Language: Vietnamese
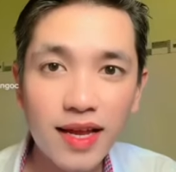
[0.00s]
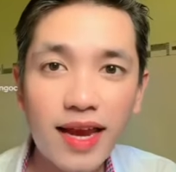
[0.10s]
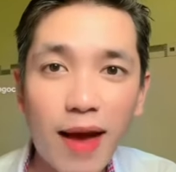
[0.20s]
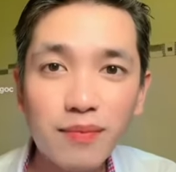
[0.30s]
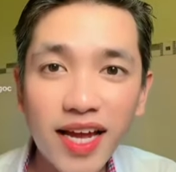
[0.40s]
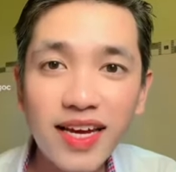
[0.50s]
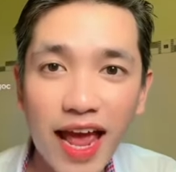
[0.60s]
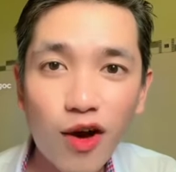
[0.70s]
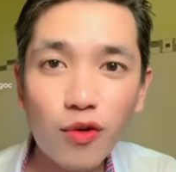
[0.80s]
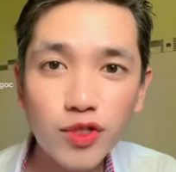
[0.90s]
làm cách
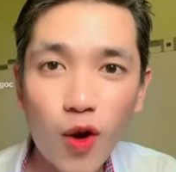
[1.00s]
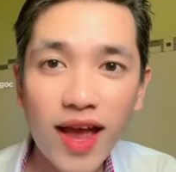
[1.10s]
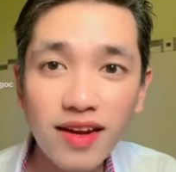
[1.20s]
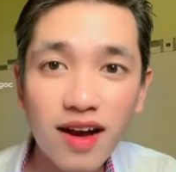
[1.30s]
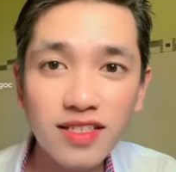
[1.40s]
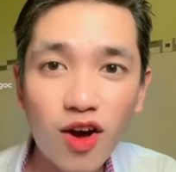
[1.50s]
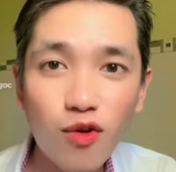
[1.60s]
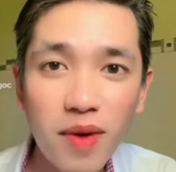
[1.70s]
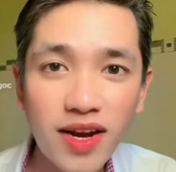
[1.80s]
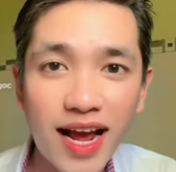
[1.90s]
nào xóa nợ xấu
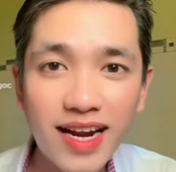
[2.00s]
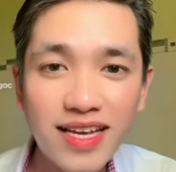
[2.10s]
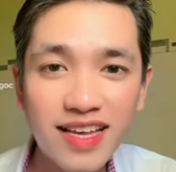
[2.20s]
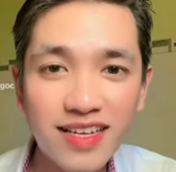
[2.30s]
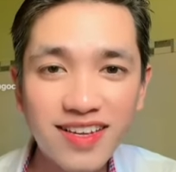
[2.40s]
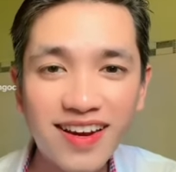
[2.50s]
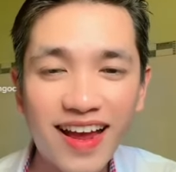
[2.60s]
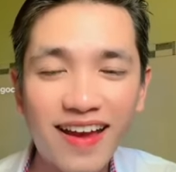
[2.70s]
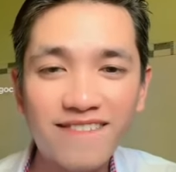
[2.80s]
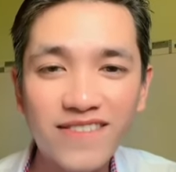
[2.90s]
bên HD Sison
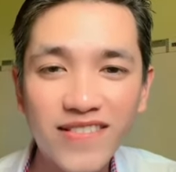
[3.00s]
ạ à?